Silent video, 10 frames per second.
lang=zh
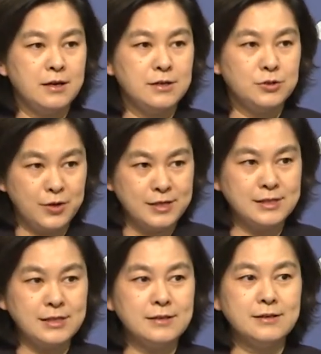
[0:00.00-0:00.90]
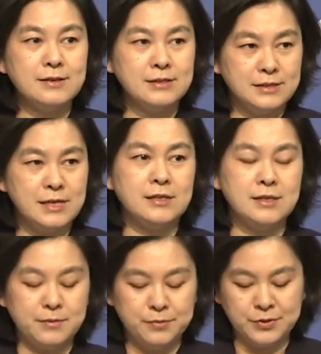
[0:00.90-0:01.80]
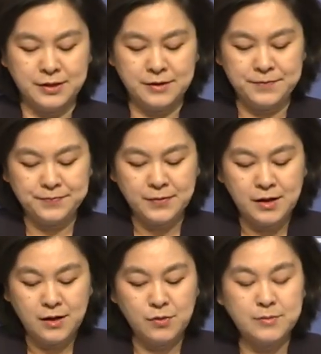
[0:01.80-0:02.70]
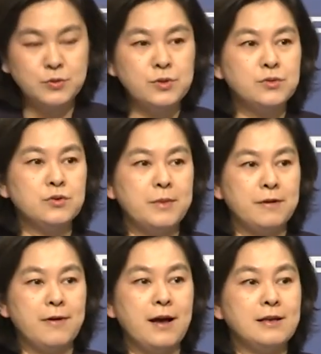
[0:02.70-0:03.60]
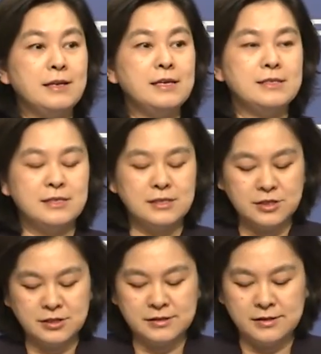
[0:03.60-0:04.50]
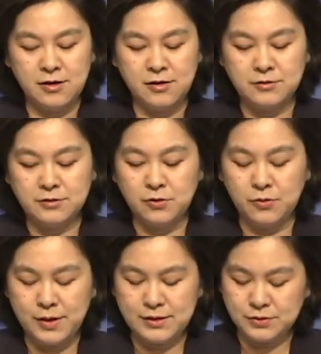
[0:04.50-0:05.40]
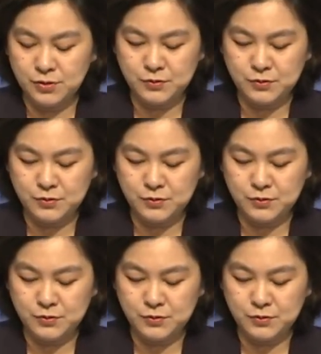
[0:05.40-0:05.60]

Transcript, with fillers: 决心坚定不移。我们敦促美方立即撤销有关的错误